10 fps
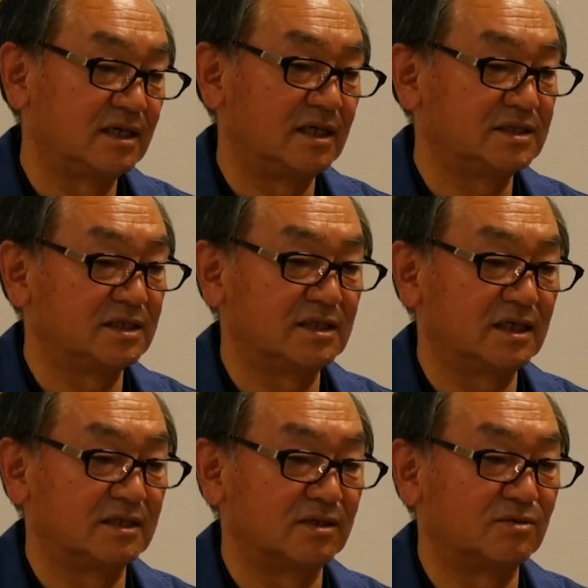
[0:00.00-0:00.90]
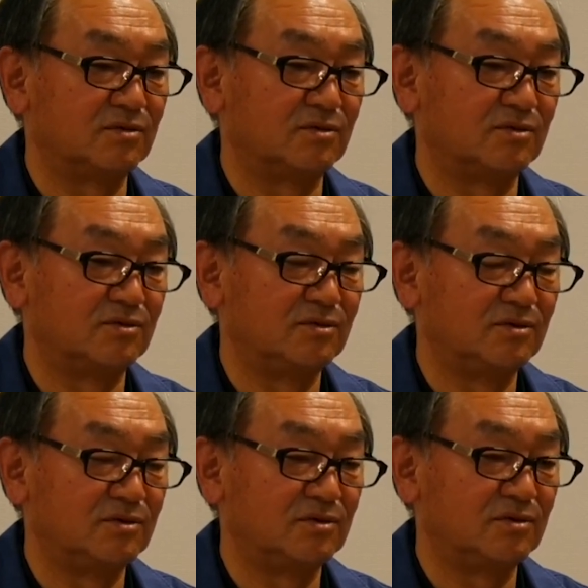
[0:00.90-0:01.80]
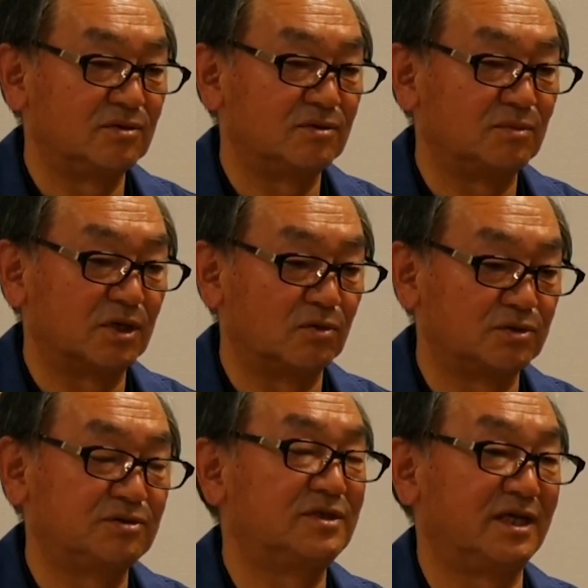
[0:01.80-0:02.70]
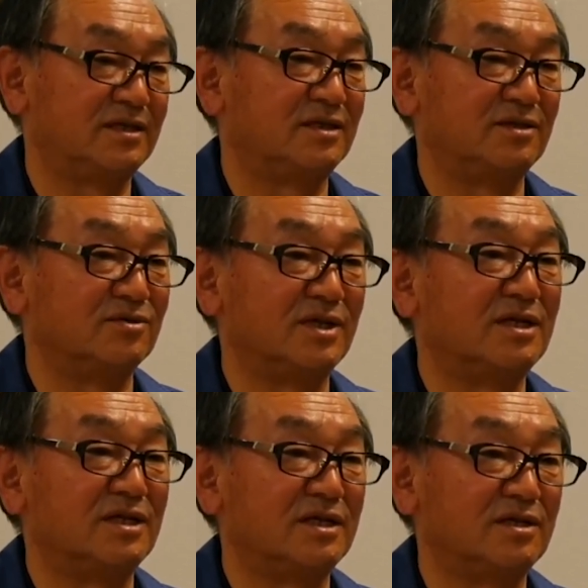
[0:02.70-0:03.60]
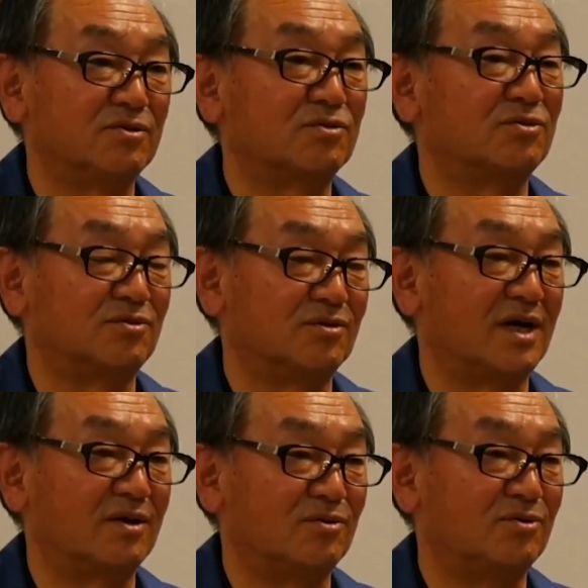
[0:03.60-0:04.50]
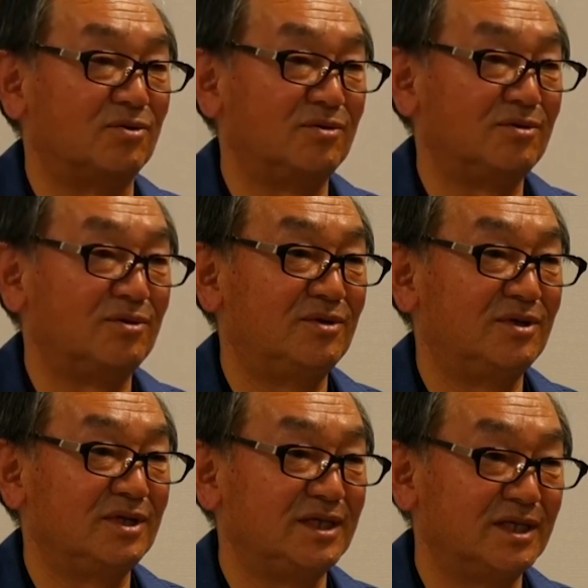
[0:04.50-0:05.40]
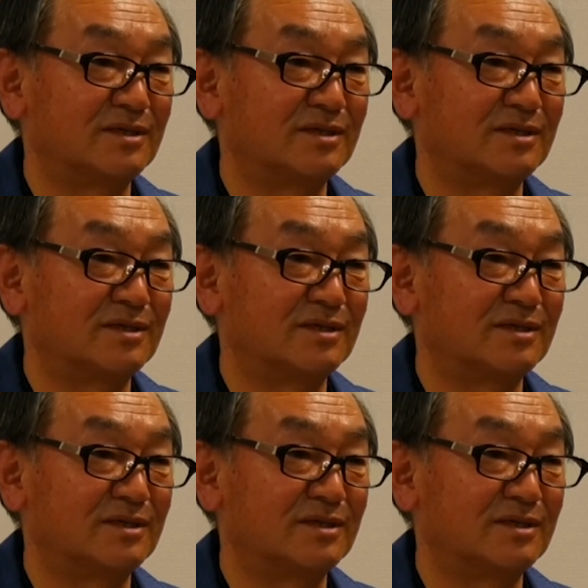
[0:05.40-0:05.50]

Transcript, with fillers: 会社の中でこう、まあ、ごじゅう代っていう年齢のところがい